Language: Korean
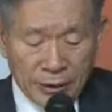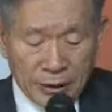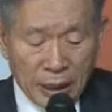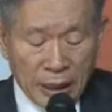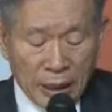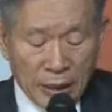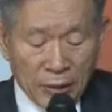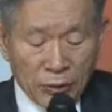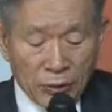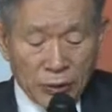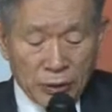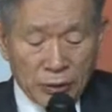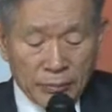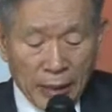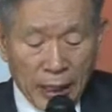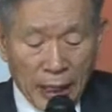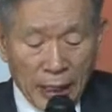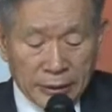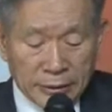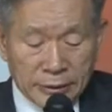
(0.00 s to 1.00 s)
자
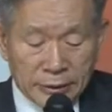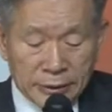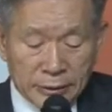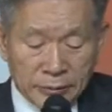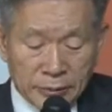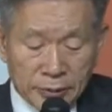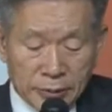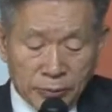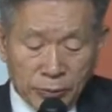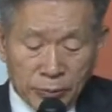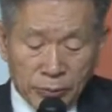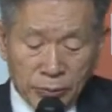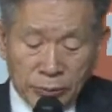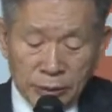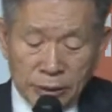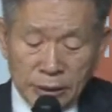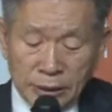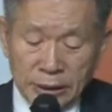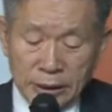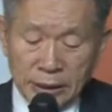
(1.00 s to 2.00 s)
오늘 말씀을
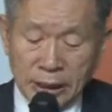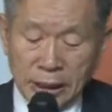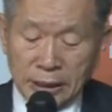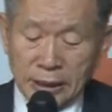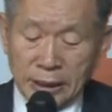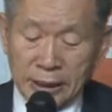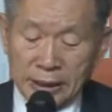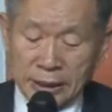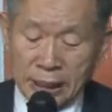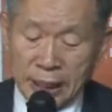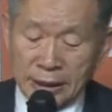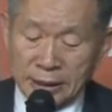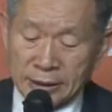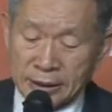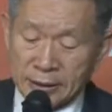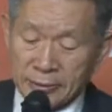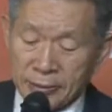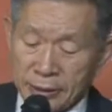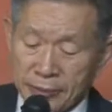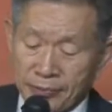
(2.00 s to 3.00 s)
보고는 이해가 되지
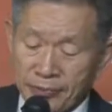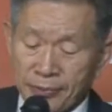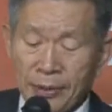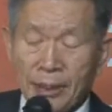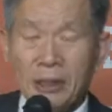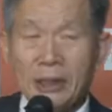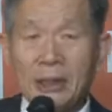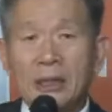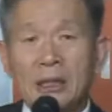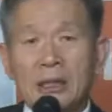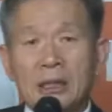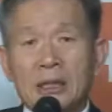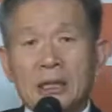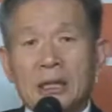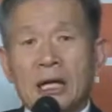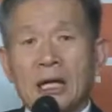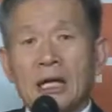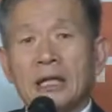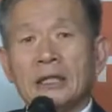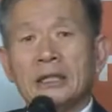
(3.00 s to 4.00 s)
않지만
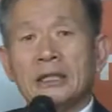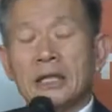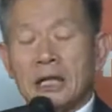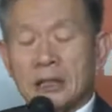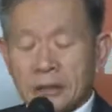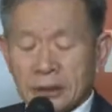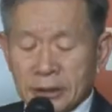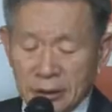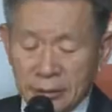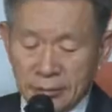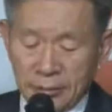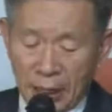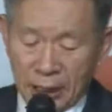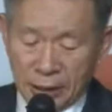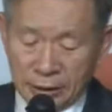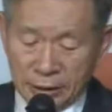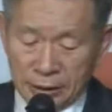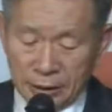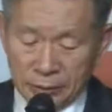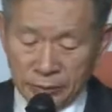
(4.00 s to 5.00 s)
갈라디아서
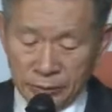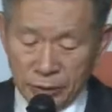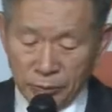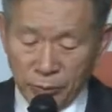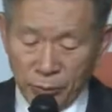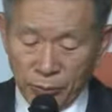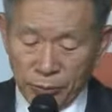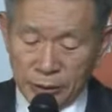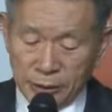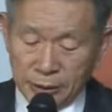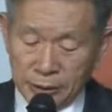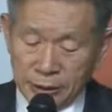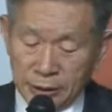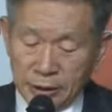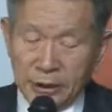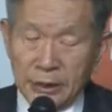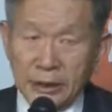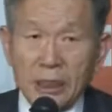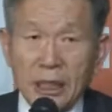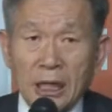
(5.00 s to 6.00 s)
말씀을 보면
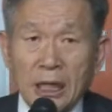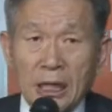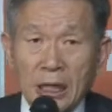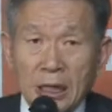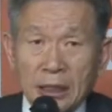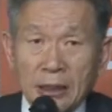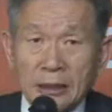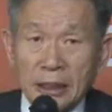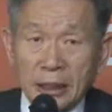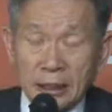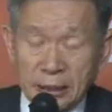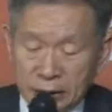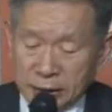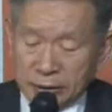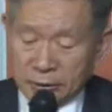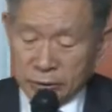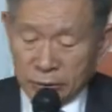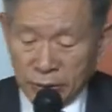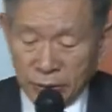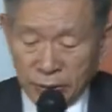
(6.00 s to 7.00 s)
정리가 되는
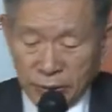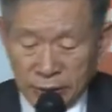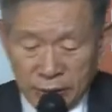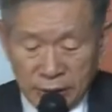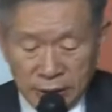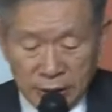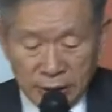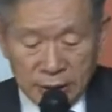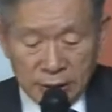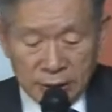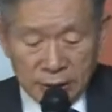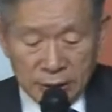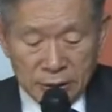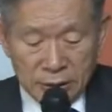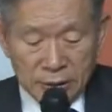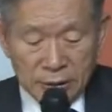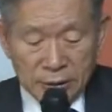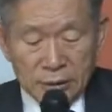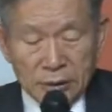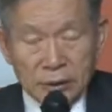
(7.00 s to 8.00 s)
거죠.
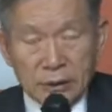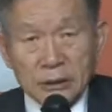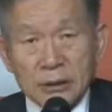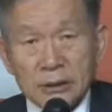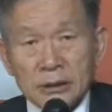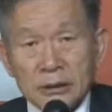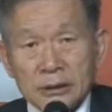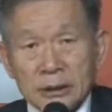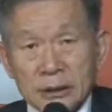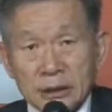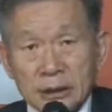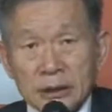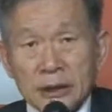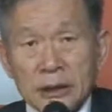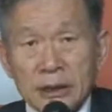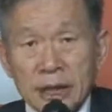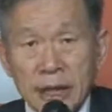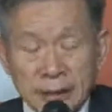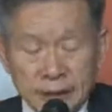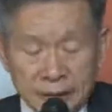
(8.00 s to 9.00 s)

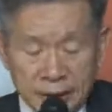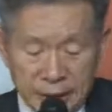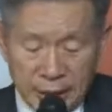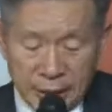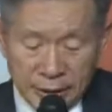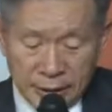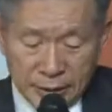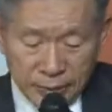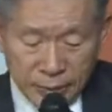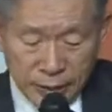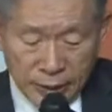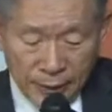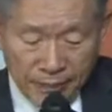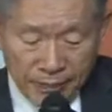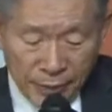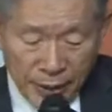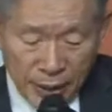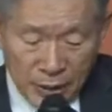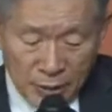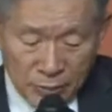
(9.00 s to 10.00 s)
정리를 해드리겠습니다.
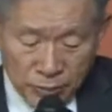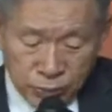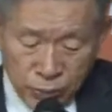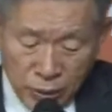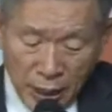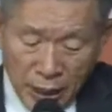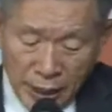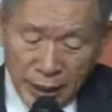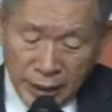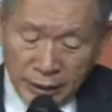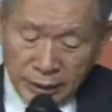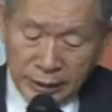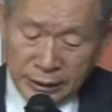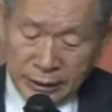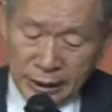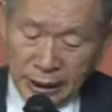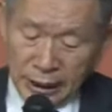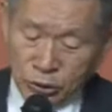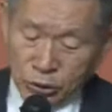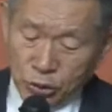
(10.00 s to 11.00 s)

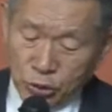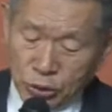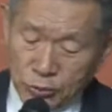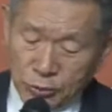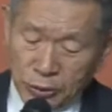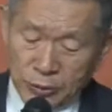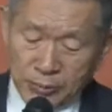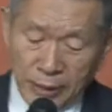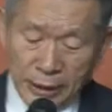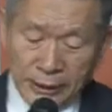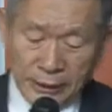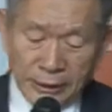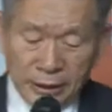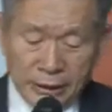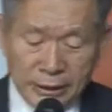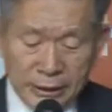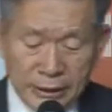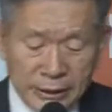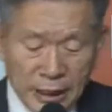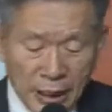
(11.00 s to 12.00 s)
부활하신 예수님을
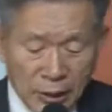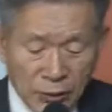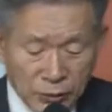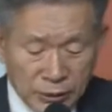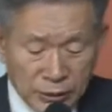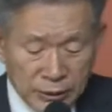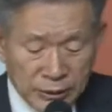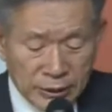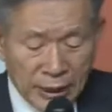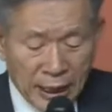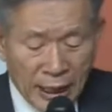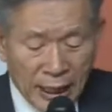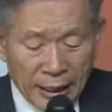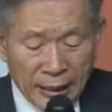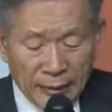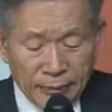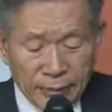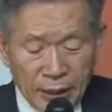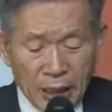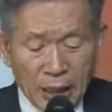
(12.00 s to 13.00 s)
만난 사울은
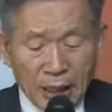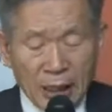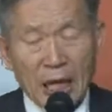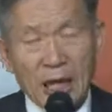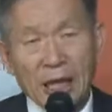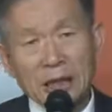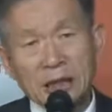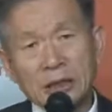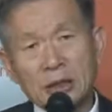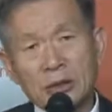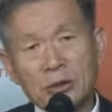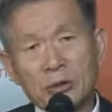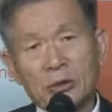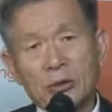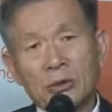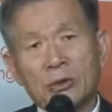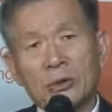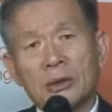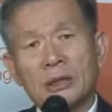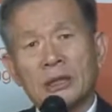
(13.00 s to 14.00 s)
아라비아
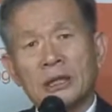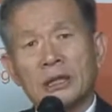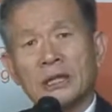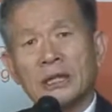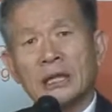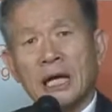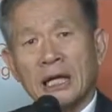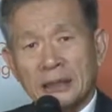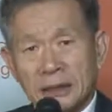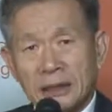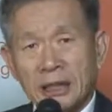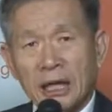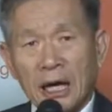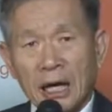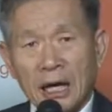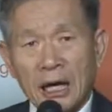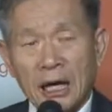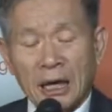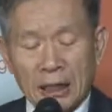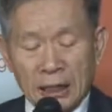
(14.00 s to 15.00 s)
강야로
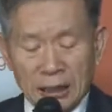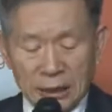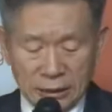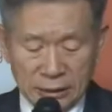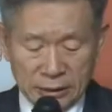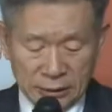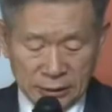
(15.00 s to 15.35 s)
갔다.